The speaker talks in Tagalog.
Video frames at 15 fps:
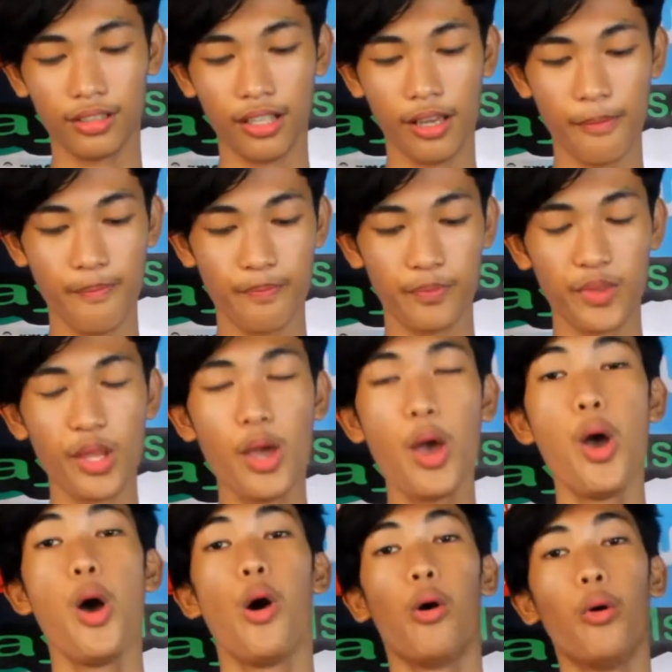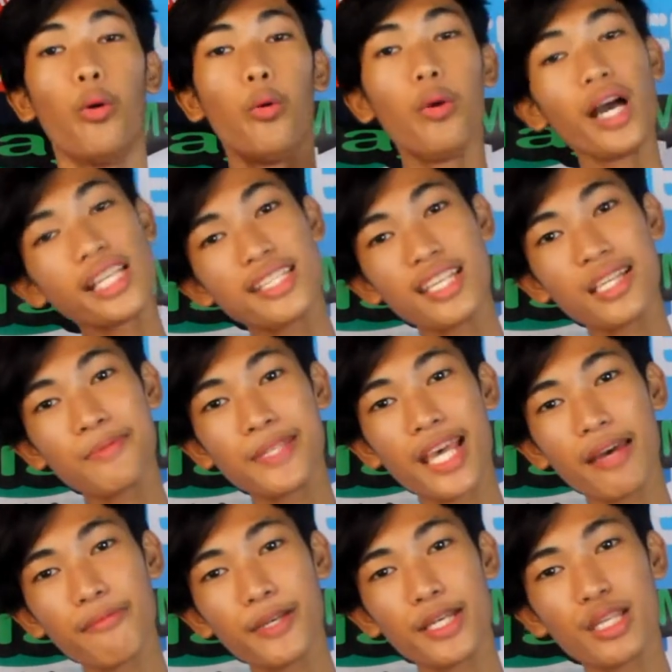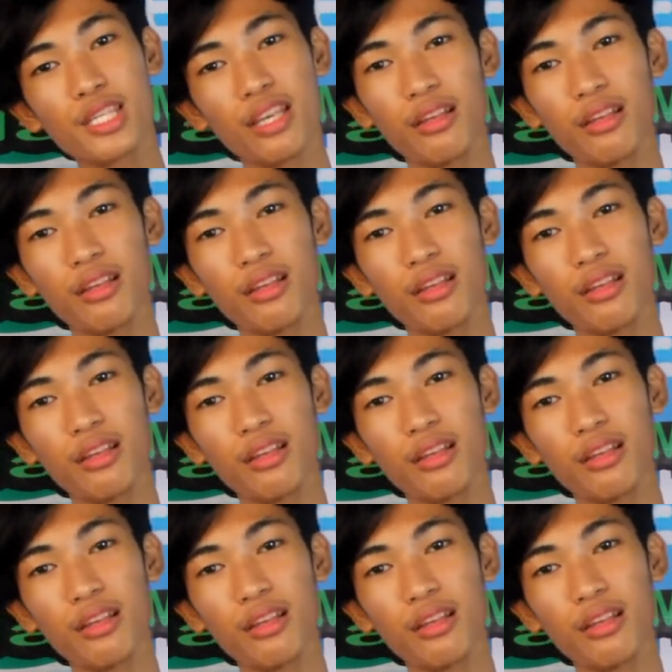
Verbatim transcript: Okay. What's up, Zabis?